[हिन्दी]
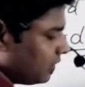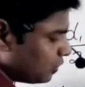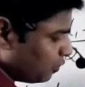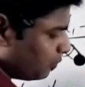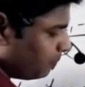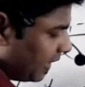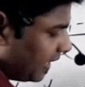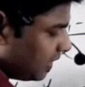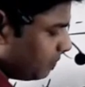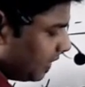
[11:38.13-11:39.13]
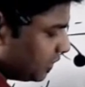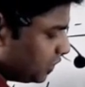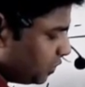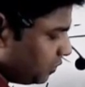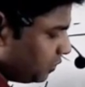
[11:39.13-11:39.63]
तो पाई बाई
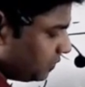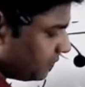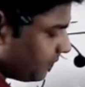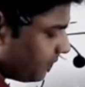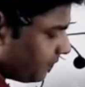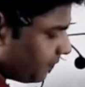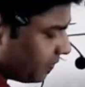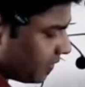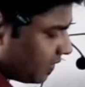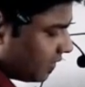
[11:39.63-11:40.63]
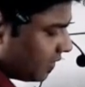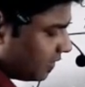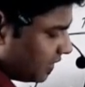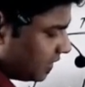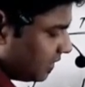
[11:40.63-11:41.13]
टू
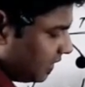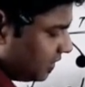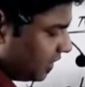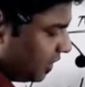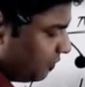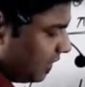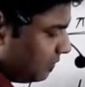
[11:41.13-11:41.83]
कितना डी वन